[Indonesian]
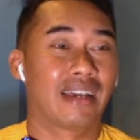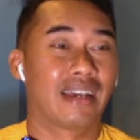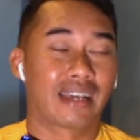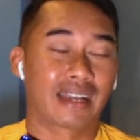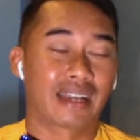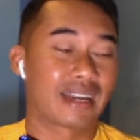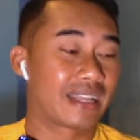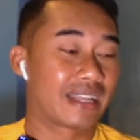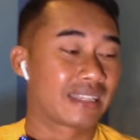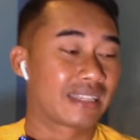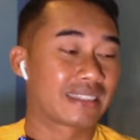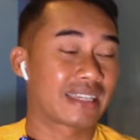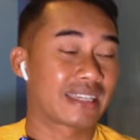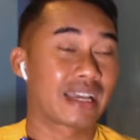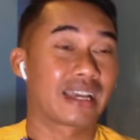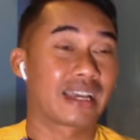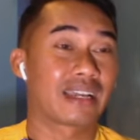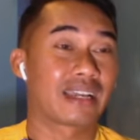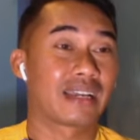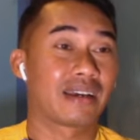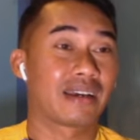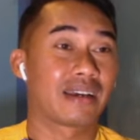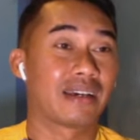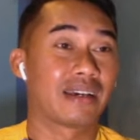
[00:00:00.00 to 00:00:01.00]
Reza
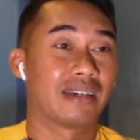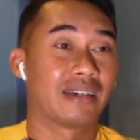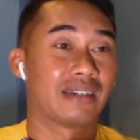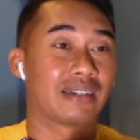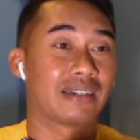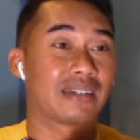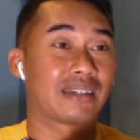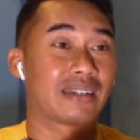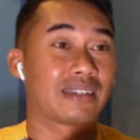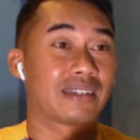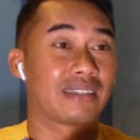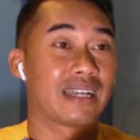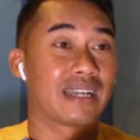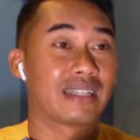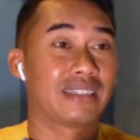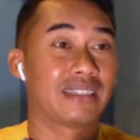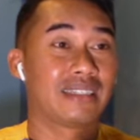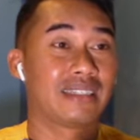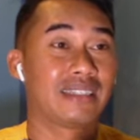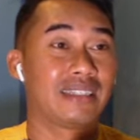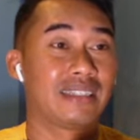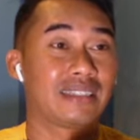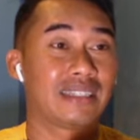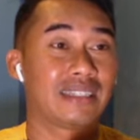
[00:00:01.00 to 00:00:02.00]
uh,
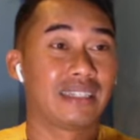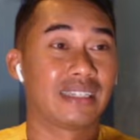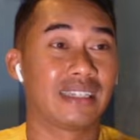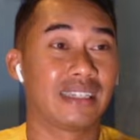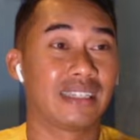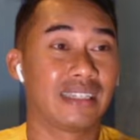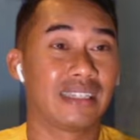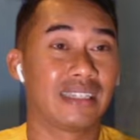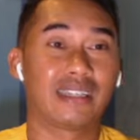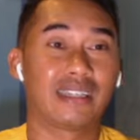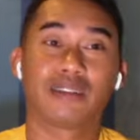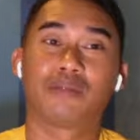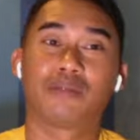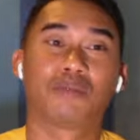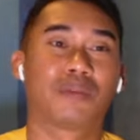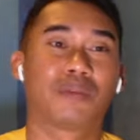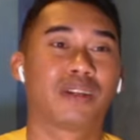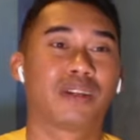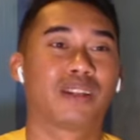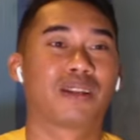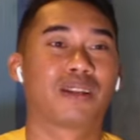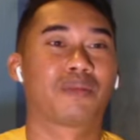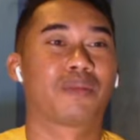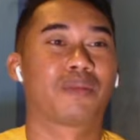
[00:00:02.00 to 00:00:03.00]
nyanyi di sini
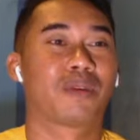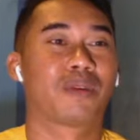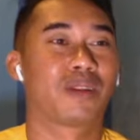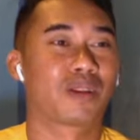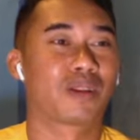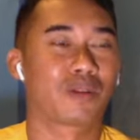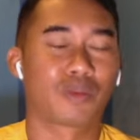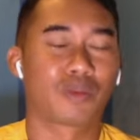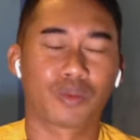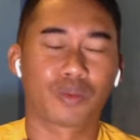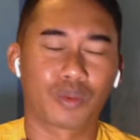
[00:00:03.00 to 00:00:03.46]
bener-bener,